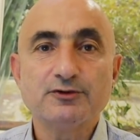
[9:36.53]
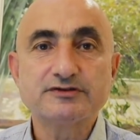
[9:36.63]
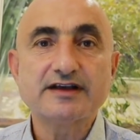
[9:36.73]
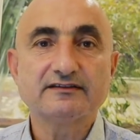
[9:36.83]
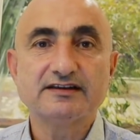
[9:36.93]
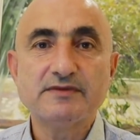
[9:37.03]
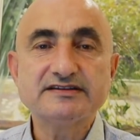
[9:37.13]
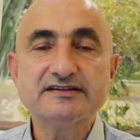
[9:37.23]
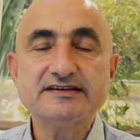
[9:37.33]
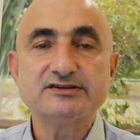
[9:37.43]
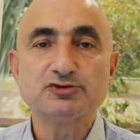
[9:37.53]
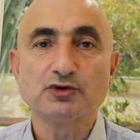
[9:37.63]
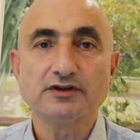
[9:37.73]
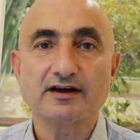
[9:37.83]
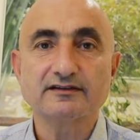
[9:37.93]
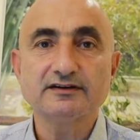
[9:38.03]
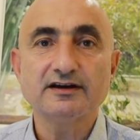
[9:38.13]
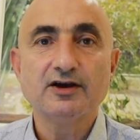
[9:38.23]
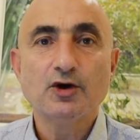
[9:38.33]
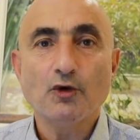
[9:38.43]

yükseltilmesini istiyorlardı.